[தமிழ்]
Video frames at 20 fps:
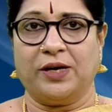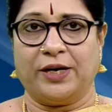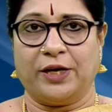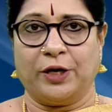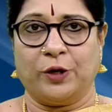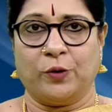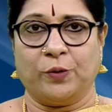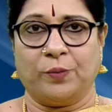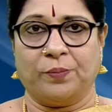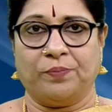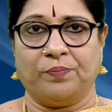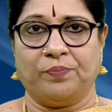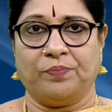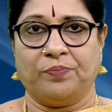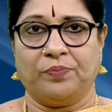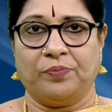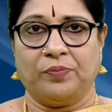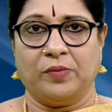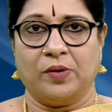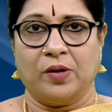கிடைக்கும்
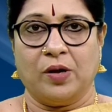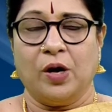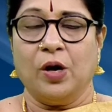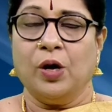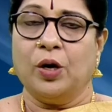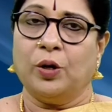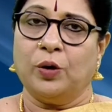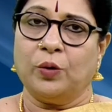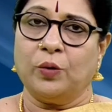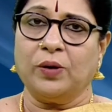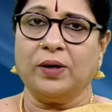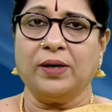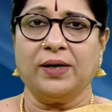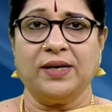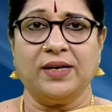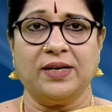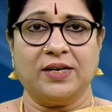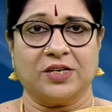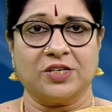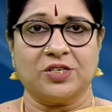
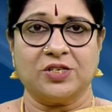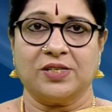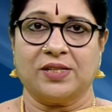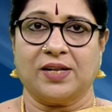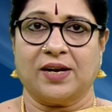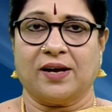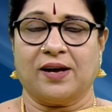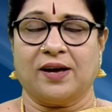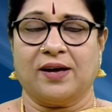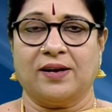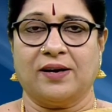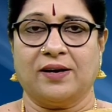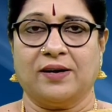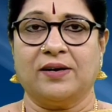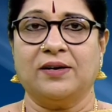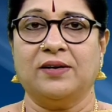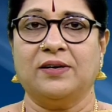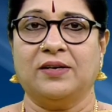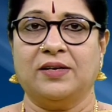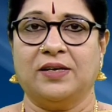ரோகிணி
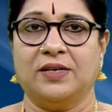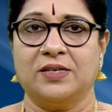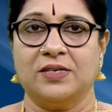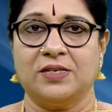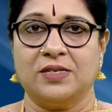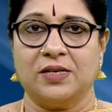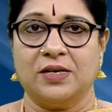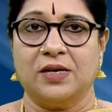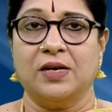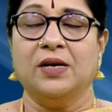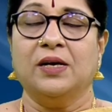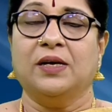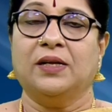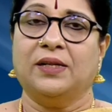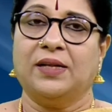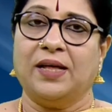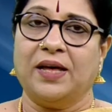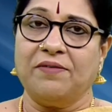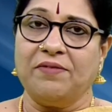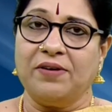நட்சத்திரக்காரர்கள் இன்று
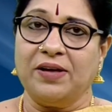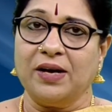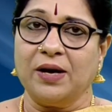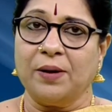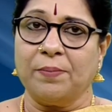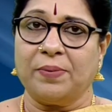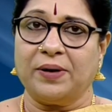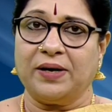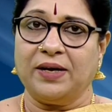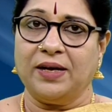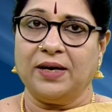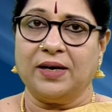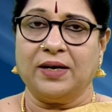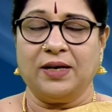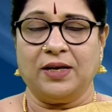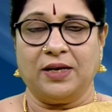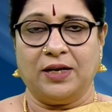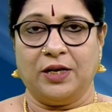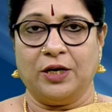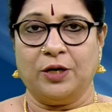தெய்வீக
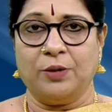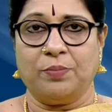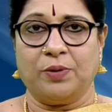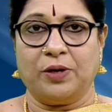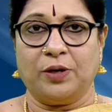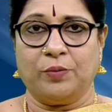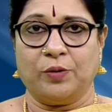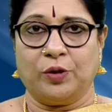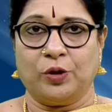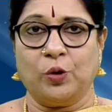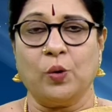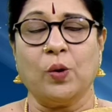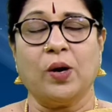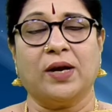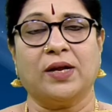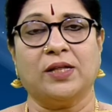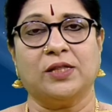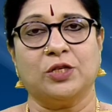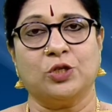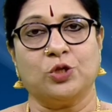பணிகளில் ஈடுபடுவதோ
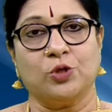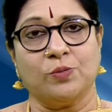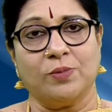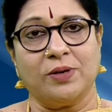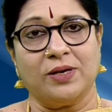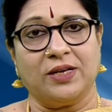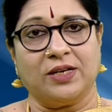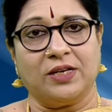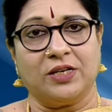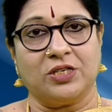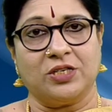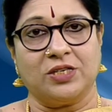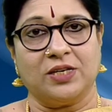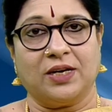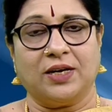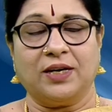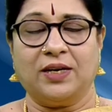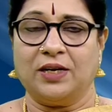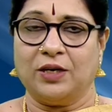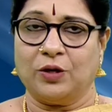அல்லது சுப
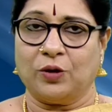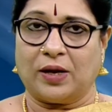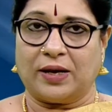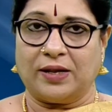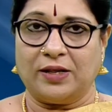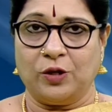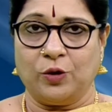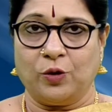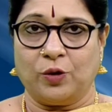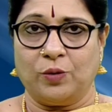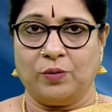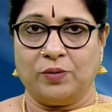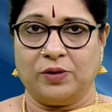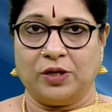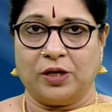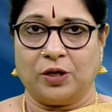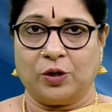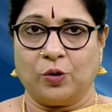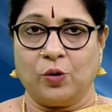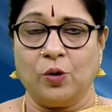நிகழ்ச்சிகளில் கலந்து
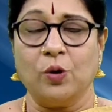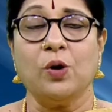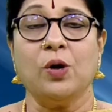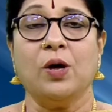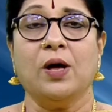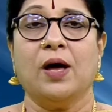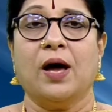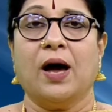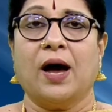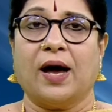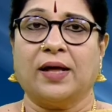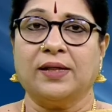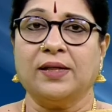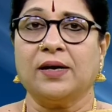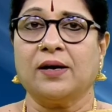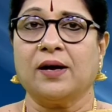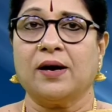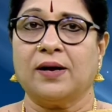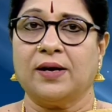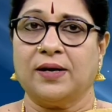கொள்வதற்கோ
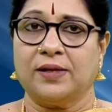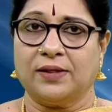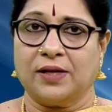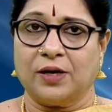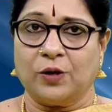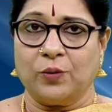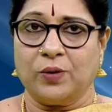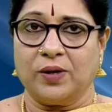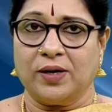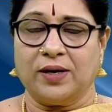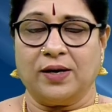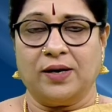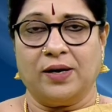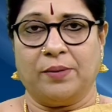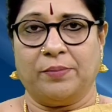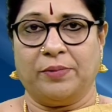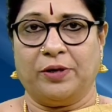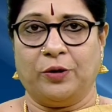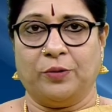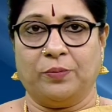அதற்கான தருணங்கள்
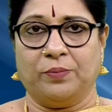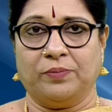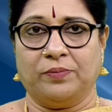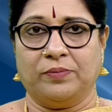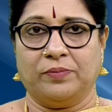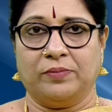அமையும்